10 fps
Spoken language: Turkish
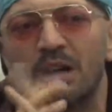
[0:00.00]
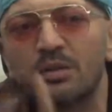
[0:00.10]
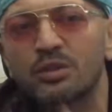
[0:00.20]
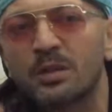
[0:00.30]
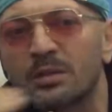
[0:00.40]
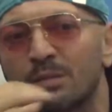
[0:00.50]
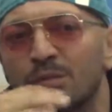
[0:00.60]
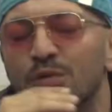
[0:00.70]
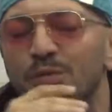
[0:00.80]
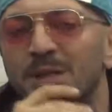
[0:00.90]
aynı ortamda
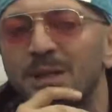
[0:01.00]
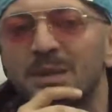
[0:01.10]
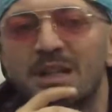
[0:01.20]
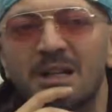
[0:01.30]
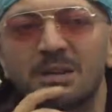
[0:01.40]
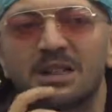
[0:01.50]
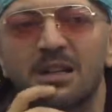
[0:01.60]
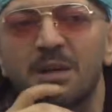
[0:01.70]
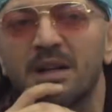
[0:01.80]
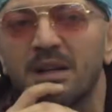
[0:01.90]
bulunduk. Birebir kalmadık ama